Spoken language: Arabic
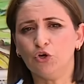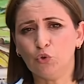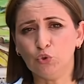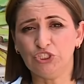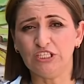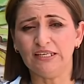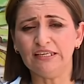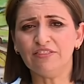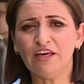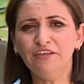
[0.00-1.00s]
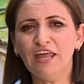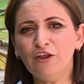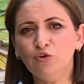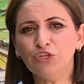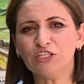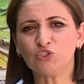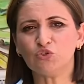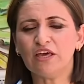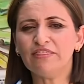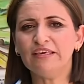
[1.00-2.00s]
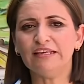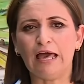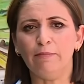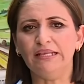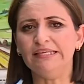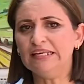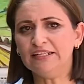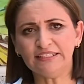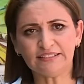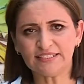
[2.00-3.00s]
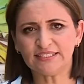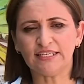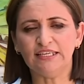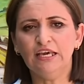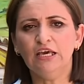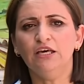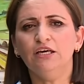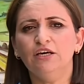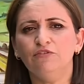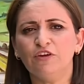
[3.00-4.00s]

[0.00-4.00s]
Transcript: جوجيل إذا نحن نرصد هذه العملية التي تسري آه،